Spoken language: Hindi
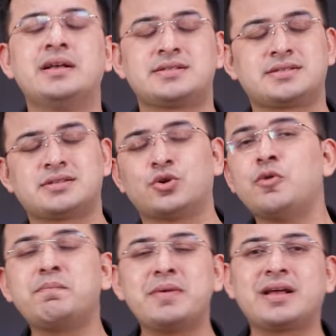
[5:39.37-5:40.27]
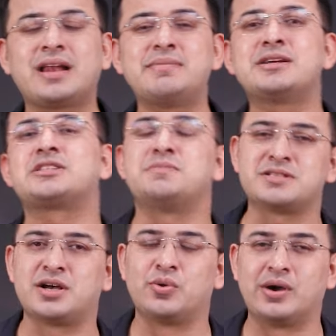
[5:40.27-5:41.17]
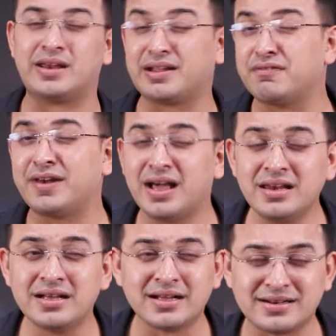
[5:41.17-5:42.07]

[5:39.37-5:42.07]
इस ग्रुप में क्लाइमैक्स मज़ा होगा लेकिन फिलहाल